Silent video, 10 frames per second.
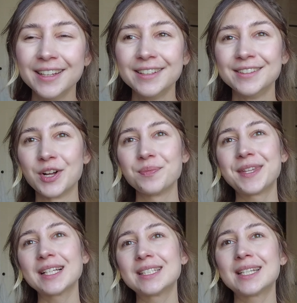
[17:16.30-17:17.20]
No,
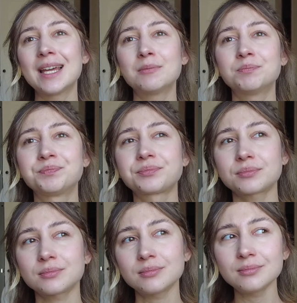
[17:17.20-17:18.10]
także
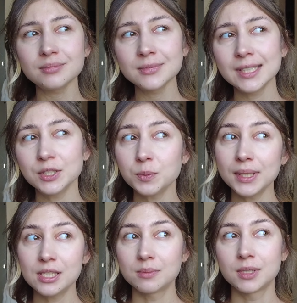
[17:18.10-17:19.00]

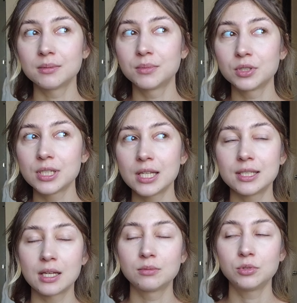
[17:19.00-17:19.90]
zobaczymy, może
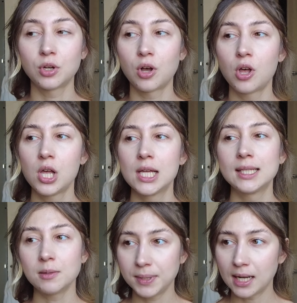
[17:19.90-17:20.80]
się to
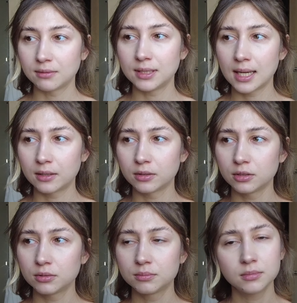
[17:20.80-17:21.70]
naprawi
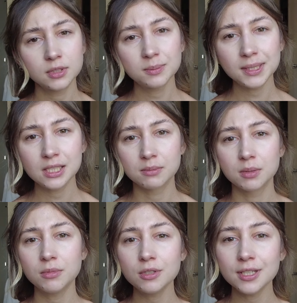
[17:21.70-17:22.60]
jakoś. Zobaczymy,
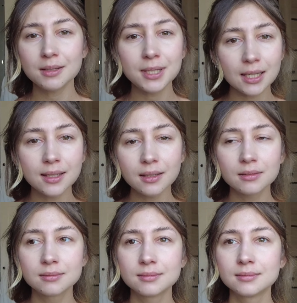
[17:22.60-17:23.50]
może dam radę.
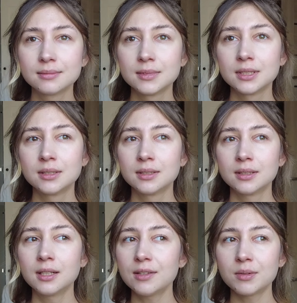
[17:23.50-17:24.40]

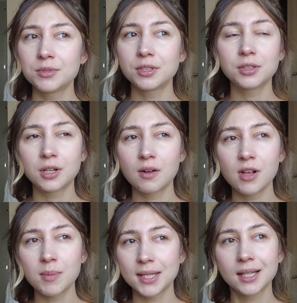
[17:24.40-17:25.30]
Nie wiem, czy
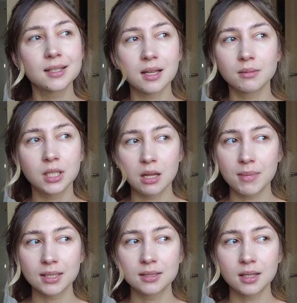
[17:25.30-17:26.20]
ktokolwiek ma taki sam
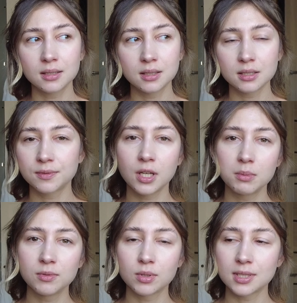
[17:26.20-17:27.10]
dylemat z, ze
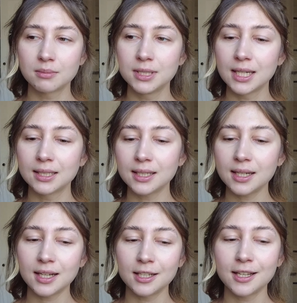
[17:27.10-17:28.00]
swoimi włosami jak
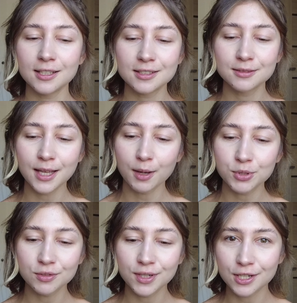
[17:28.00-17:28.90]
ja, ale ja jestem tak
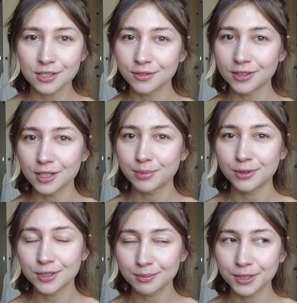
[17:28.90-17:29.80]
przewrażliwiona na
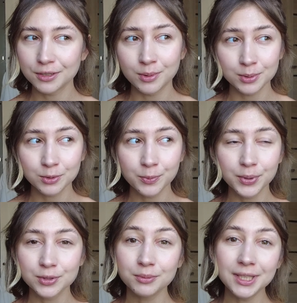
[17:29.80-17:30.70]
punkcie moich włosów,
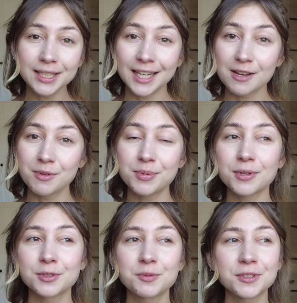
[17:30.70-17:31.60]
bo są liche po
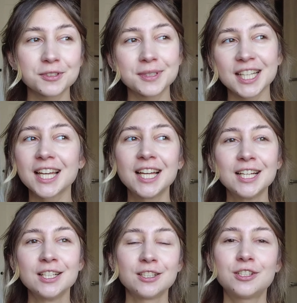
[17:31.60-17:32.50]
prostu, bo to są takie
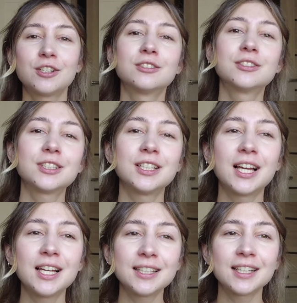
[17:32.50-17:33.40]
szczątki,
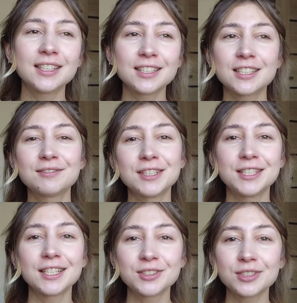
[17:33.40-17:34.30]
ja je tak jeszcze,
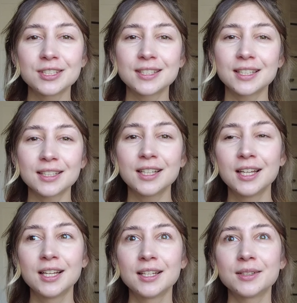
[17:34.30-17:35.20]
wiecie, jak coś jest takie
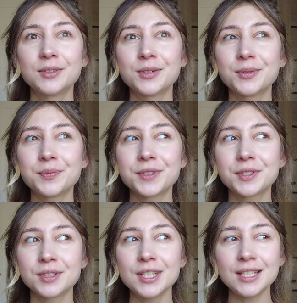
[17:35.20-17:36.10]
no,
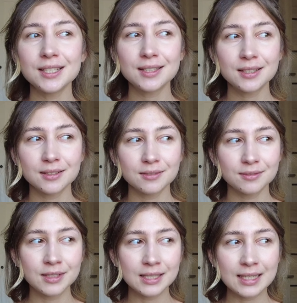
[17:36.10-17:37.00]
co nie jest
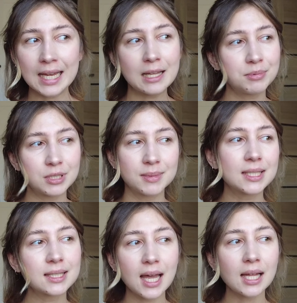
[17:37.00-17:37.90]
w najlepszym
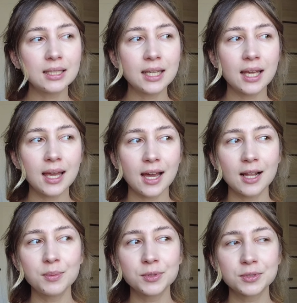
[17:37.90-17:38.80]
stanie,
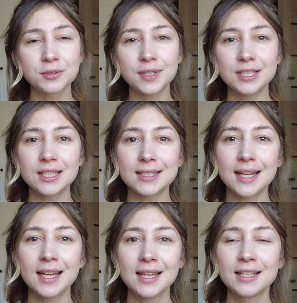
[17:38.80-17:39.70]
albo co wiecie,
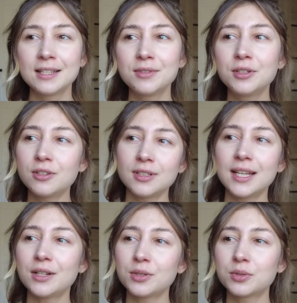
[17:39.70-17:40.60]
że nie wygląda
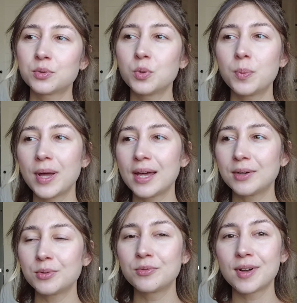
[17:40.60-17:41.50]
jakoś
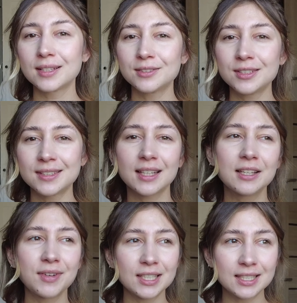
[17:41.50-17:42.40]
super u Was, to jest
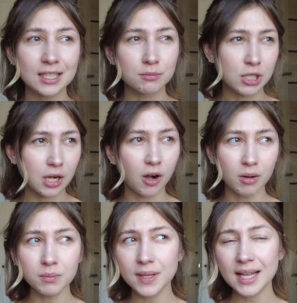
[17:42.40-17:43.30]
taki Wasz też może
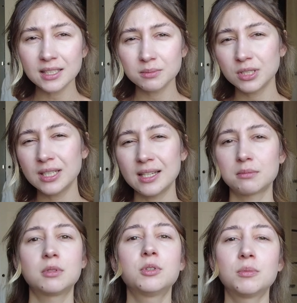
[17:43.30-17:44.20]
kompleks, może nie jest
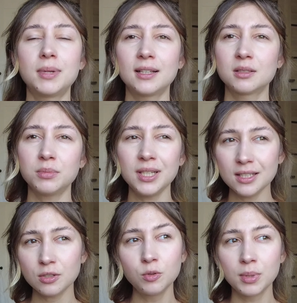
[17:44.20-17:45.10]
moim kompleksem, bo ja
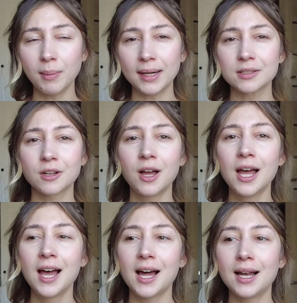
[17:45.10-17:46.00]
też lubię bardzo,
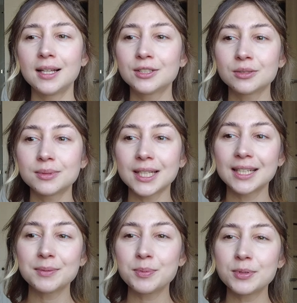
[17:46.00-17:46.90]
ale to są
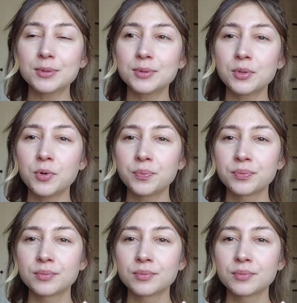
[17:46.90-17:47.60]
takie po prostu...